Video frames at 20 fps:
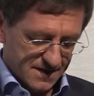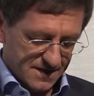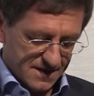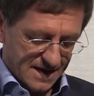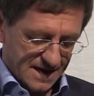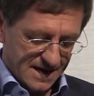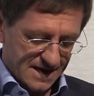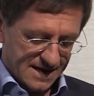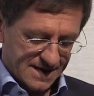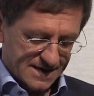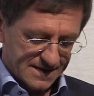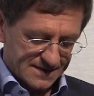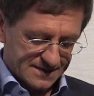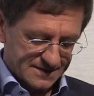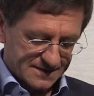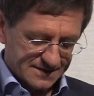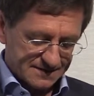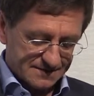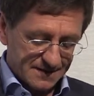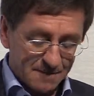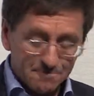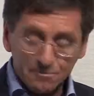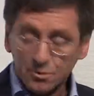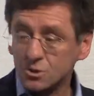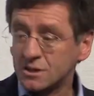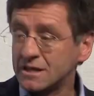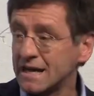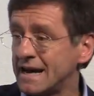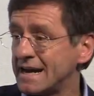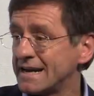a, eh, a
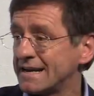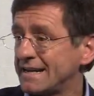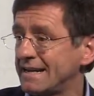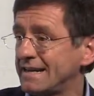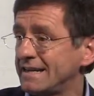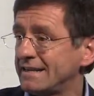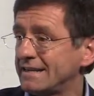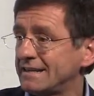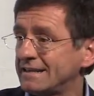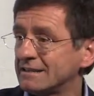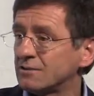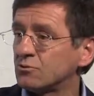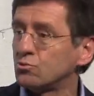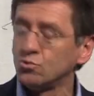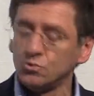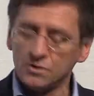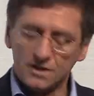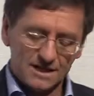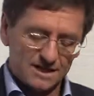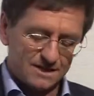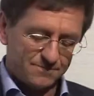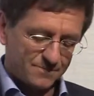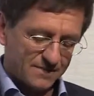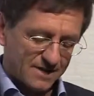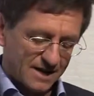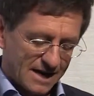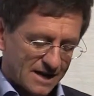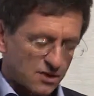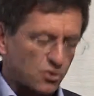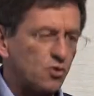portare alcuni
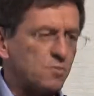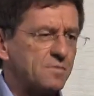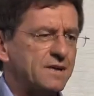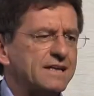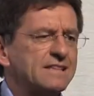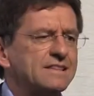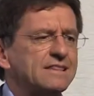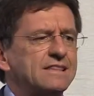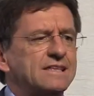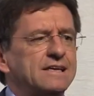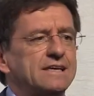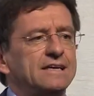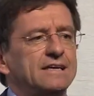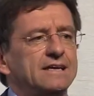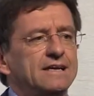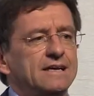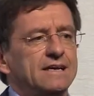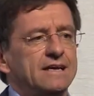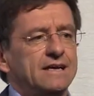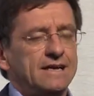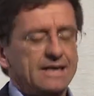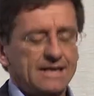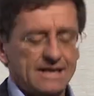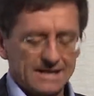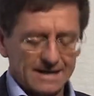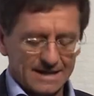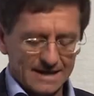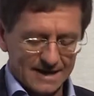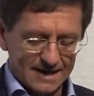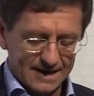argomenti
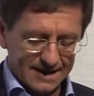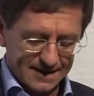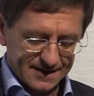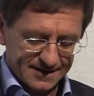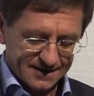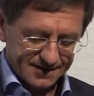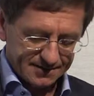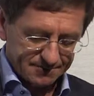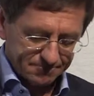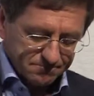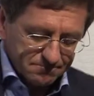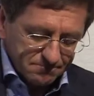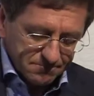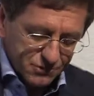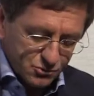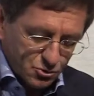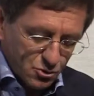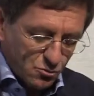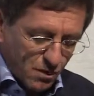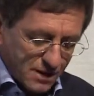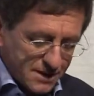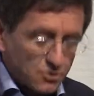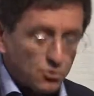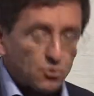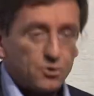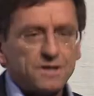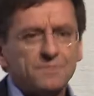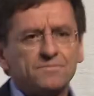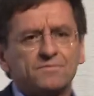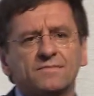eh, che, eh, sui quali
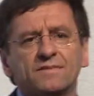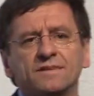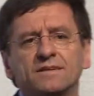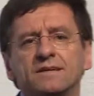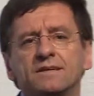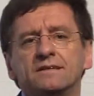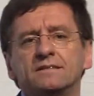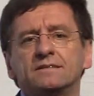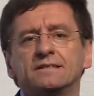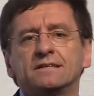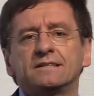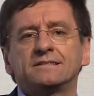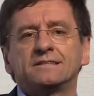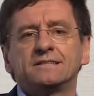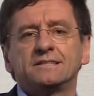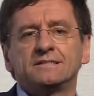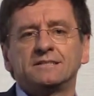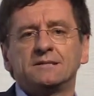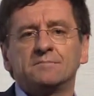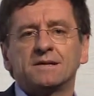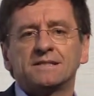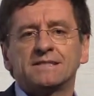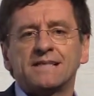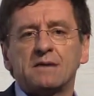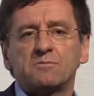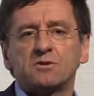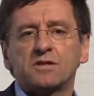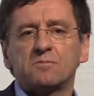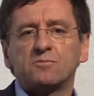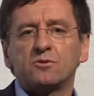noi eh, ci, ci
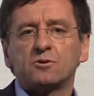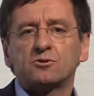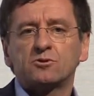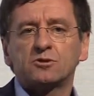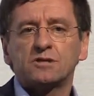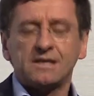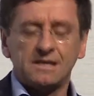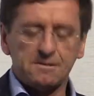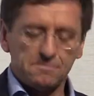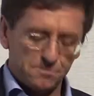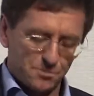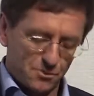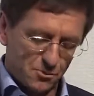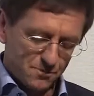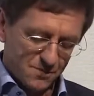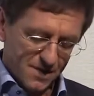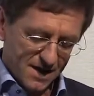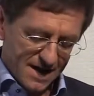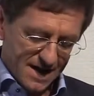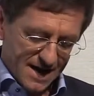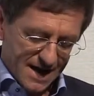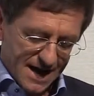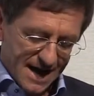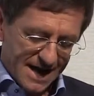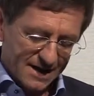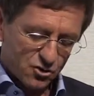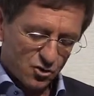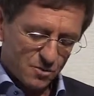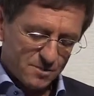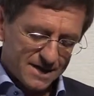battiamo da molto tempo,
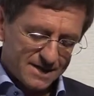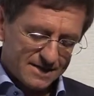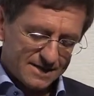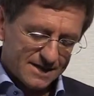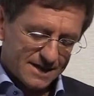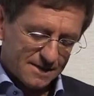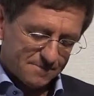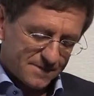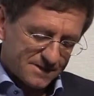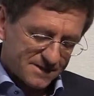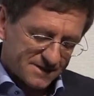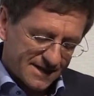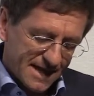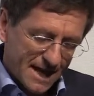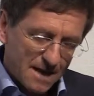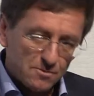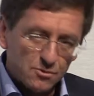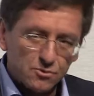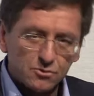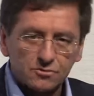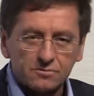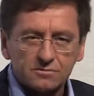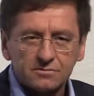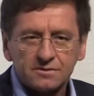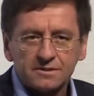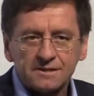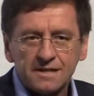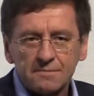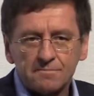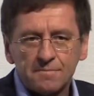argomenti che pensiamo
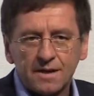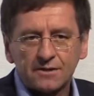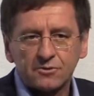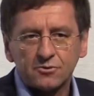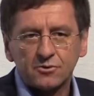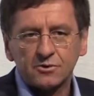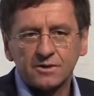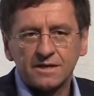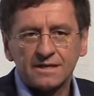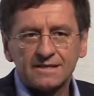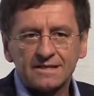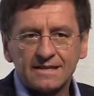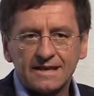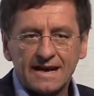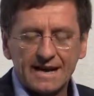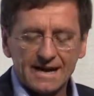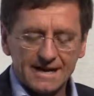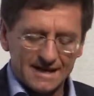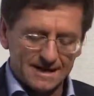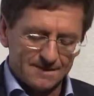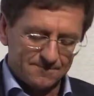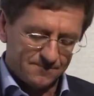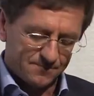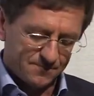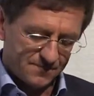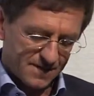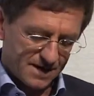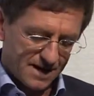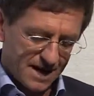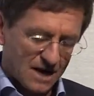debbano entrare
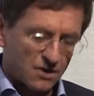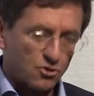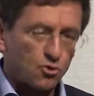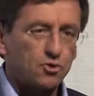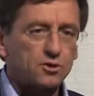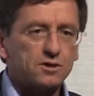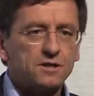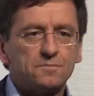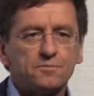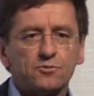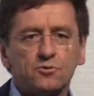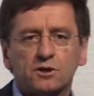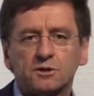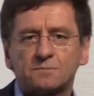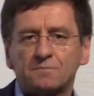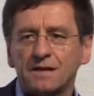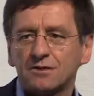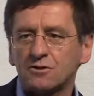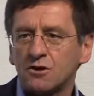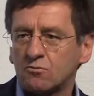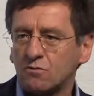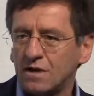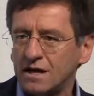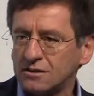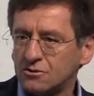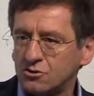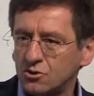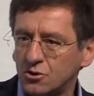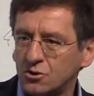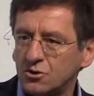ancora di più rispetto a
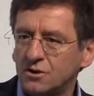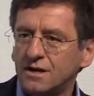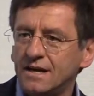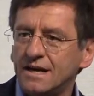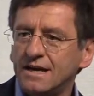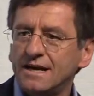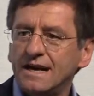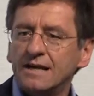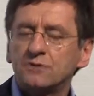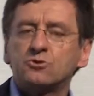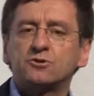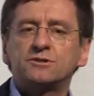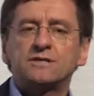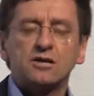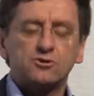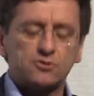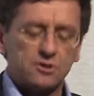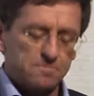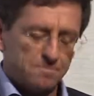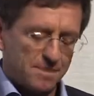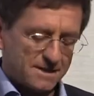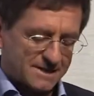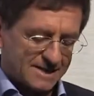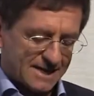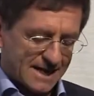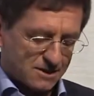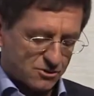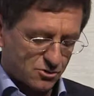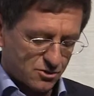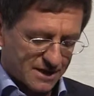quanto è successo in
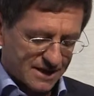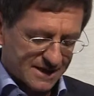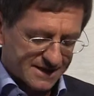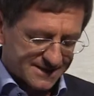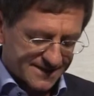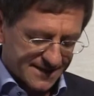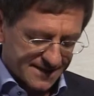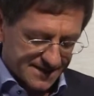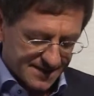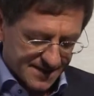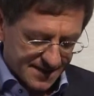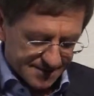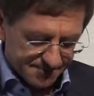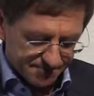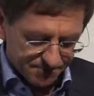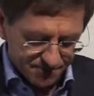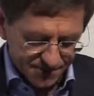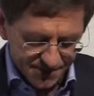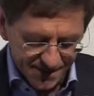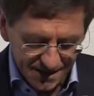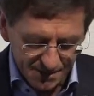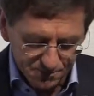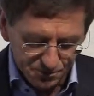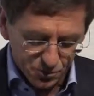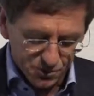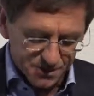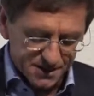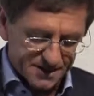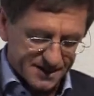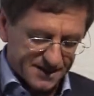passato nell'agenda della
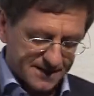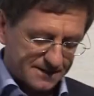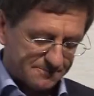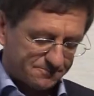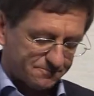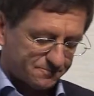politica.